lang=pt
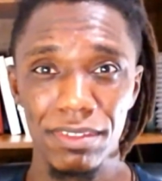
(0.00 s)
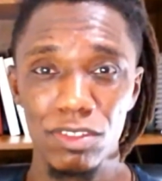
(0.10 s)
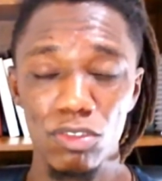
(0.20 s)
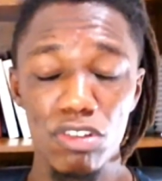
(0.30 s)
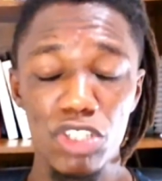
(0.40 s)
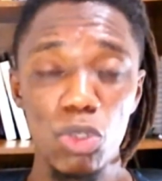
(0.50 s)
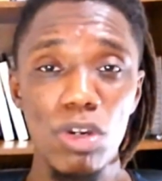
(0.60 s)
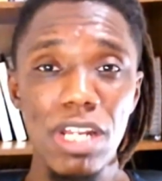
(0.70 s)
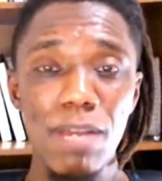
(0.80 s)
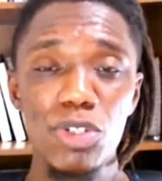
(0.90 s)
Nós
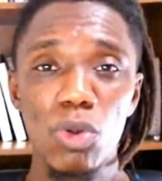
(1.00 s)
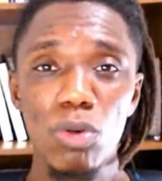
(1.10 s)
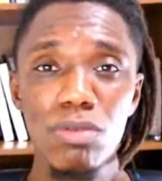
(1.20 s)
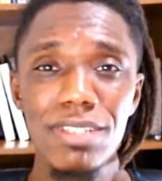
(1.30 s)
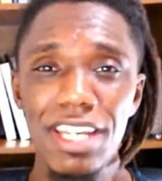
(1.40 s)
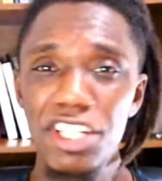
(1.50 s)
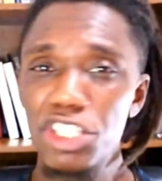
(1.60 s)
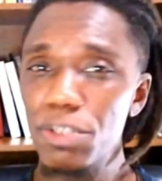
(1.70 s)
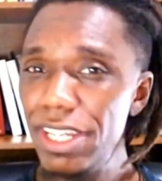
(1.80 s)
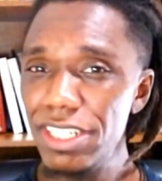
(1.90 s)
escolhemos
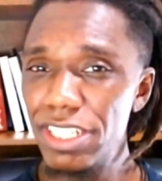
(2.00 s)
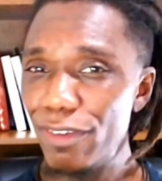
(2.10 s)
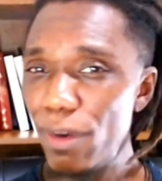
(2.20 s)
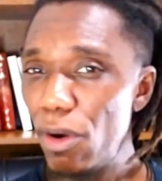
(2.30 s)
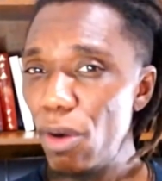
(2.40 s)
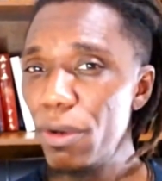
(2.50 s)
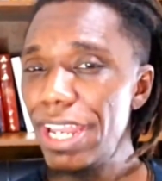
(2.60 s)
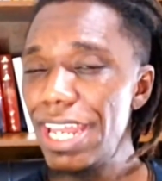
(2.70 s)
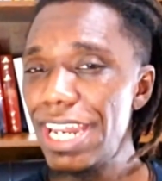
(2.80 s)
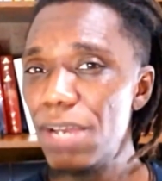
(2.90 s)
conscientemente a forma como
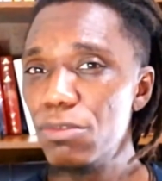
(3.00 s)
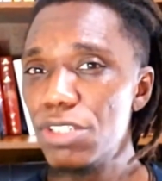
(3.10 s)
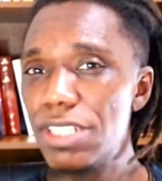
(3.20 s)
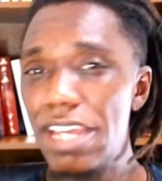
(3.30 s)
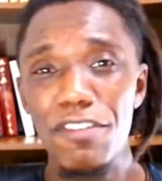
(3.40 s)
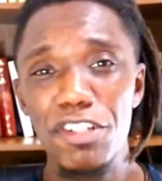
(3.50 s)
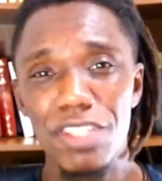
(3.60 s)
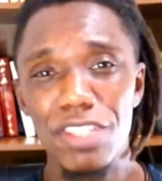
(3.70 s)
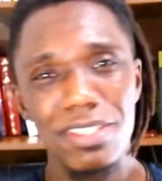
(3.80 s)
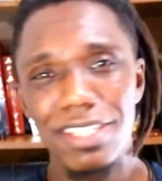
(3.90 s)
queremos ser vistos
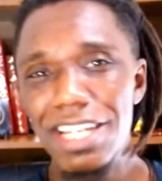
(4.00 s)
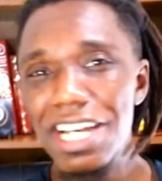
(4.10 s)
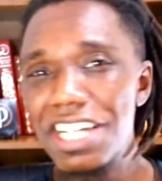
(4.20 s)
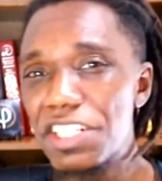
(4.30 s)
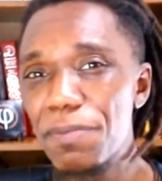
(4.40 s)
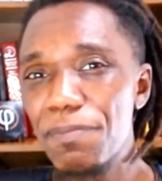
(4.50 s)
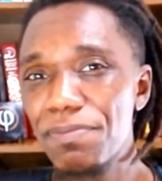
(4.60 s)
na sociedade.